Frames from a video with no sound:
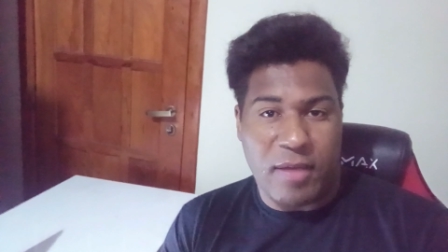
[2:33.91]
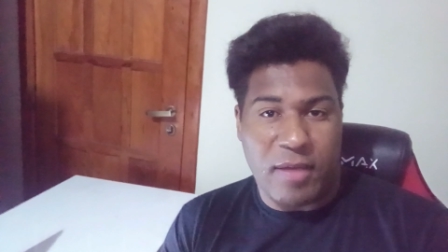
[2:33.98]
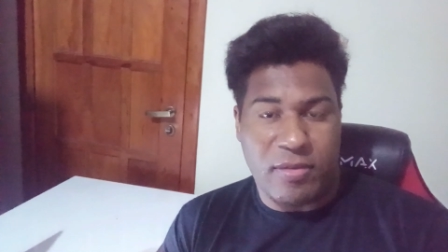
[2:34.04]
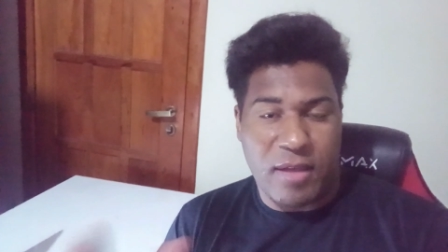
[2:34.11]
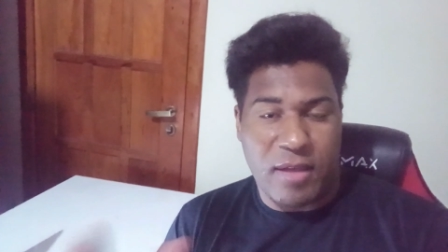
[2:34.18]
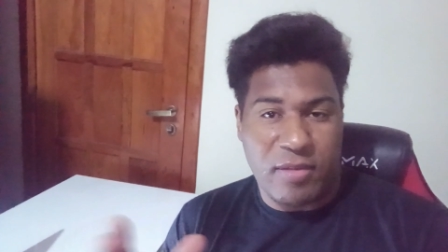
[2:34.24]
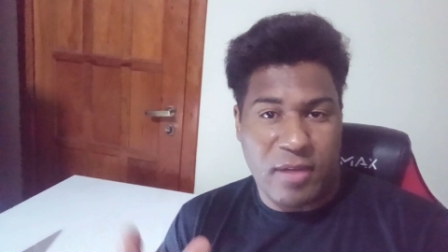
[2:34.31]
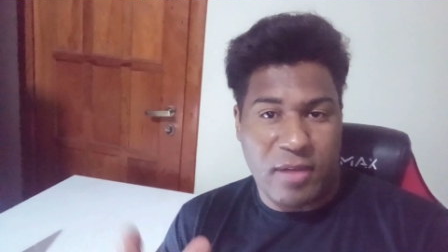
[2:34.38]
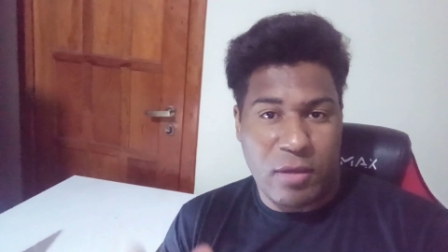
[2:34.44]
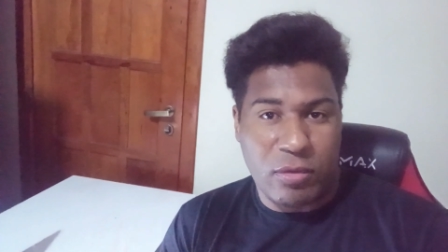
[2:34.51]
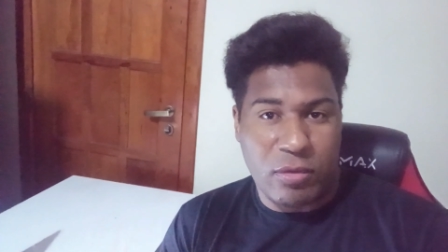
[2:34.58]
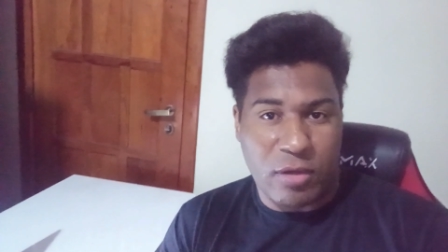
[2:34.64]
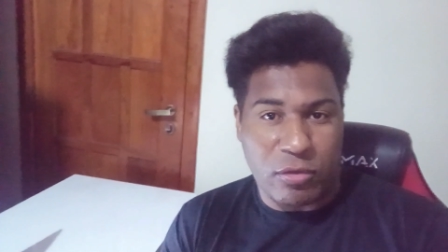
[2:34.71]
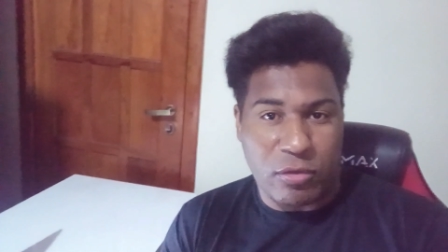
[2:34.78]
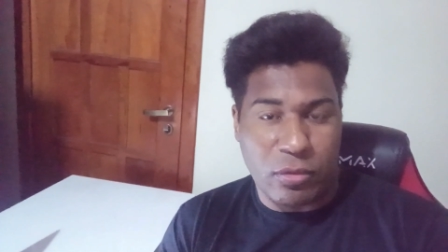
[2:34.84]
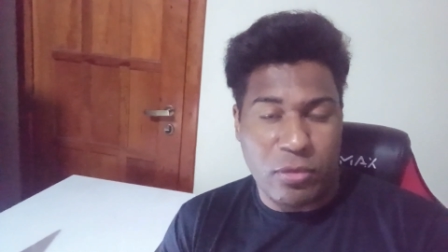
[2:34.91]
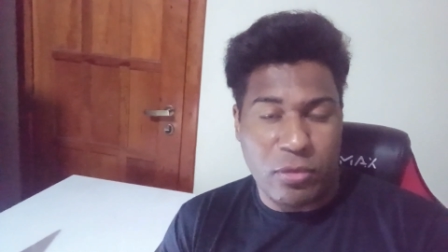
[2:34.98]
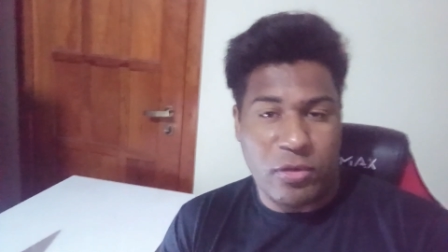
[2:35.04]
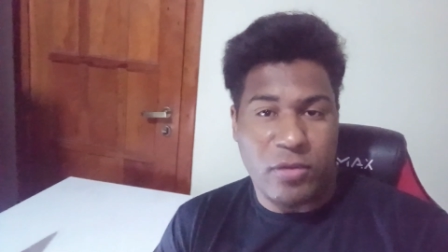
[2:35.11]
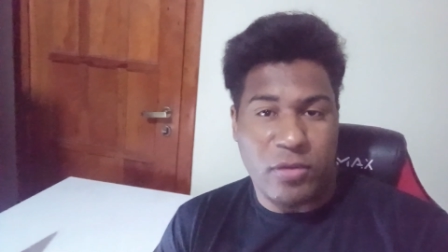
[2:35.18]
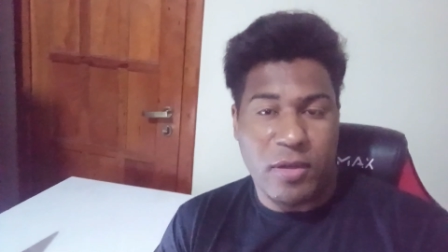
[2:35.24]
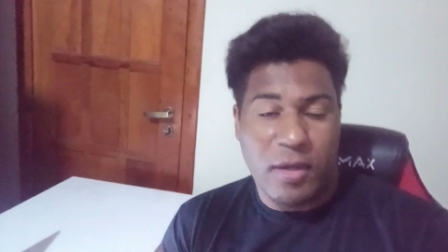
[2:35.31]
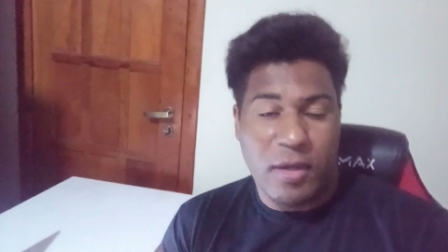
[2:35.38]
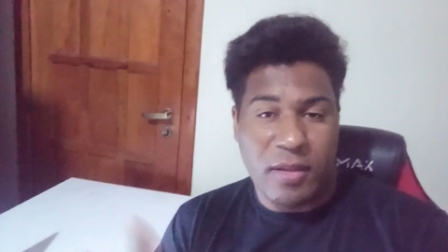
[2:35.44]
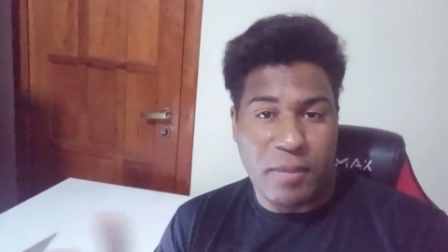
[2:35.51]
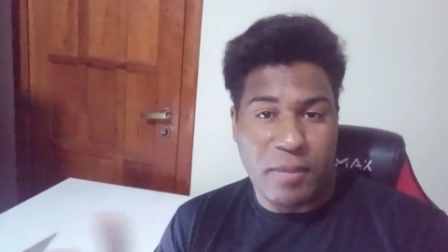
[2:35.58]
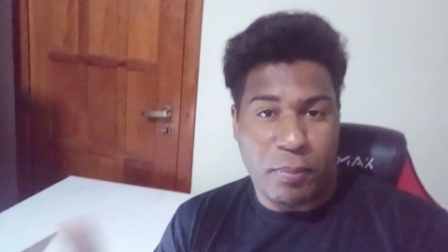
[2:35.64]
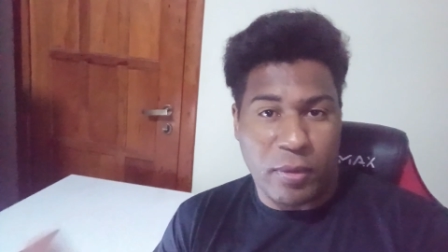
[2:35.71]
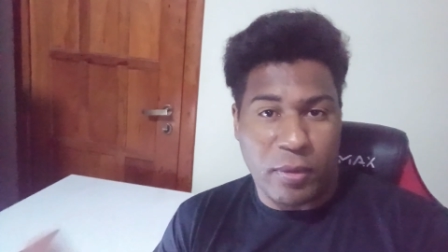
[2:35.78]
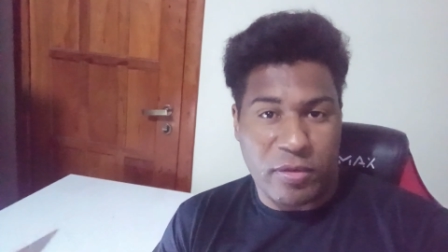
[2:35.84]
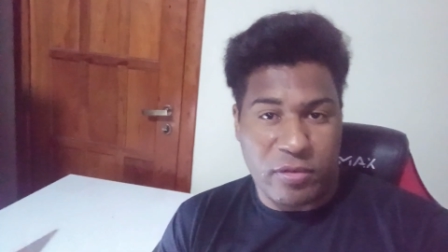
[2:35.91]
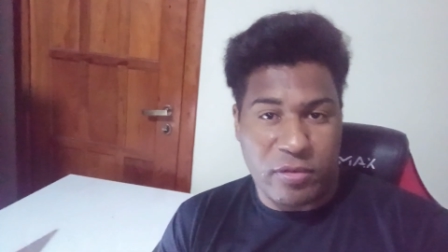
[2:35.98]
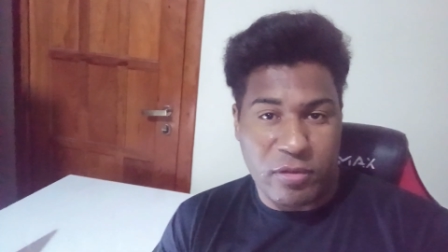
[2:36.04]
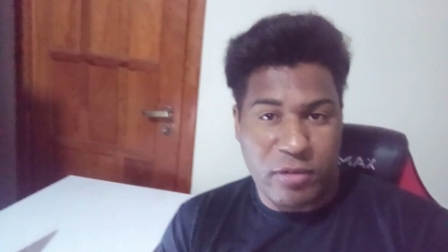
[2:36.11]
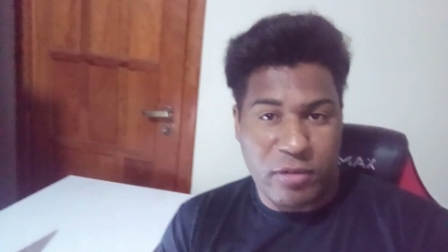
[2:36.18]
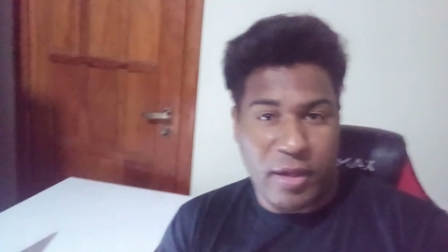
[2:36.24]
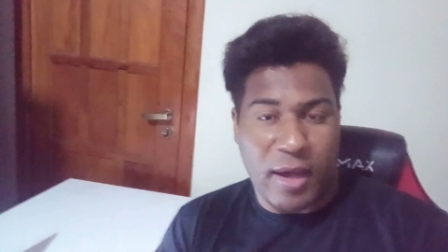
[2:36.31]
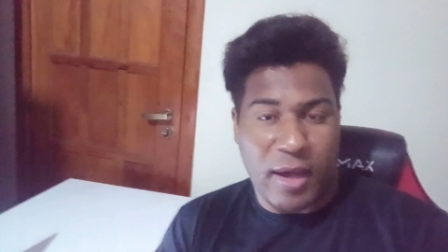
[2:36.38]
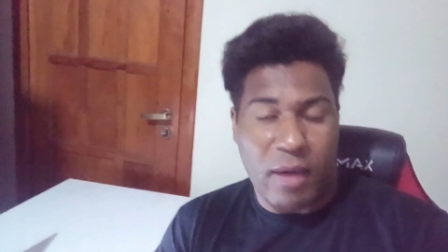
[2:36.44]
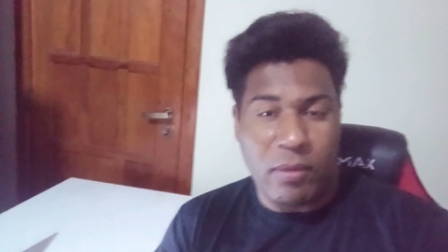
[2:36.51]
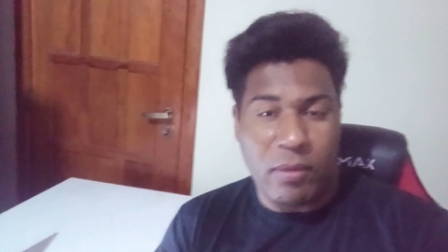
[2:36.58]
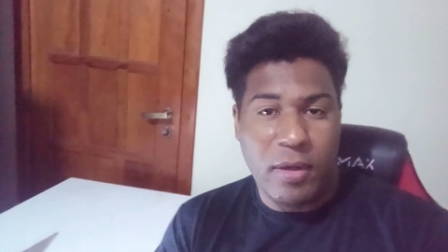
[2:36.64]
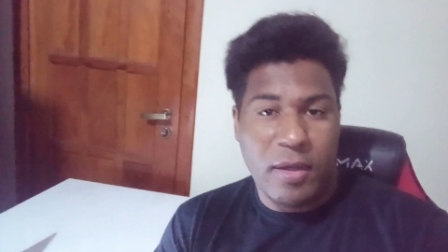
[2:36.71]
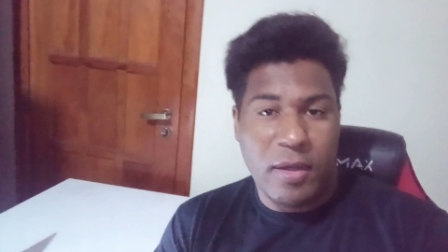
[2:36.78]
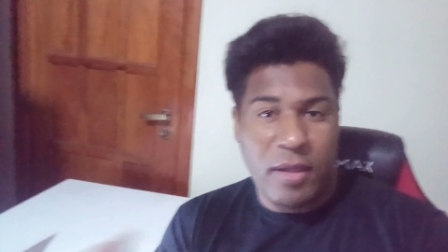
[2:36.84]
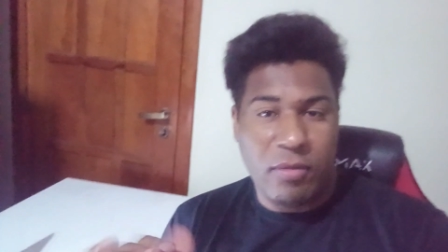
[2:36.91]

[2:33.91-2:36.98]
Acessa aí os ajustes, depois geral